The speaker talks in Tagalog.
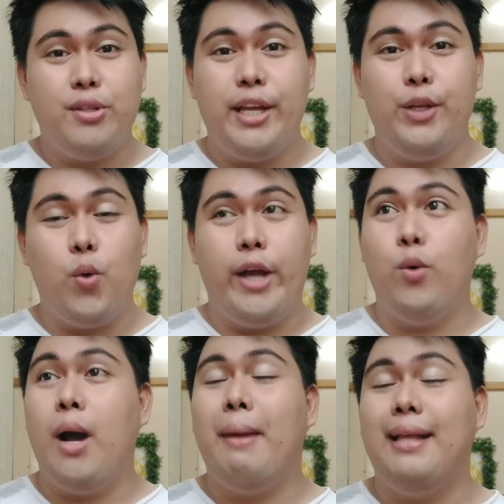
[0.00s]
po sa inyo kung
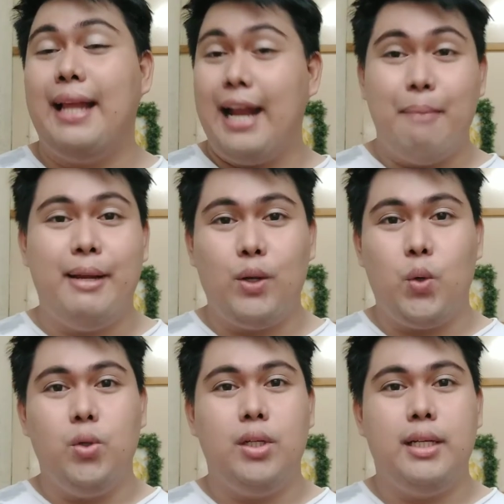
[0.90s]
anong mga nalalaman
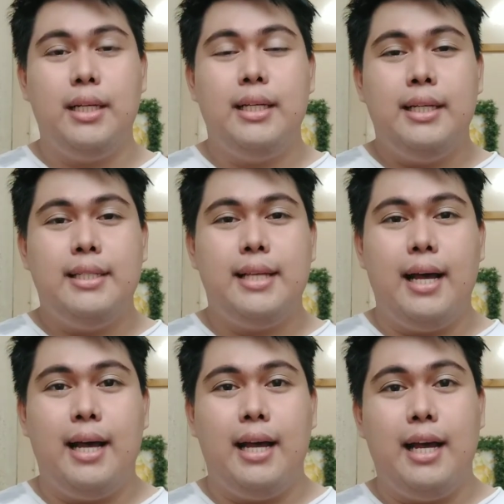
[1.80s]
ko
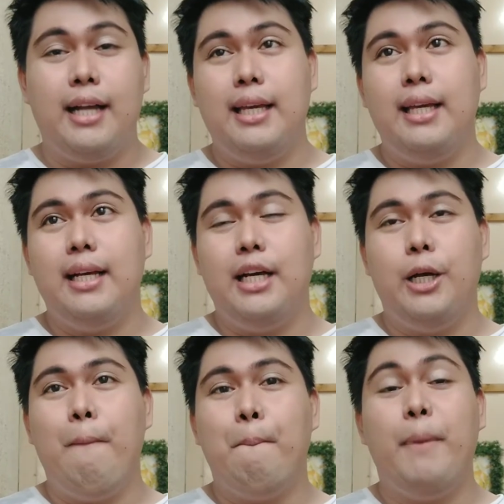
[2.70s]
sa aking
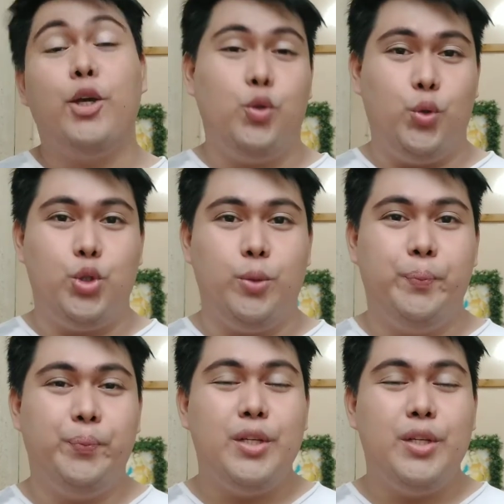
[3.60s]
uh, pag-YouTube.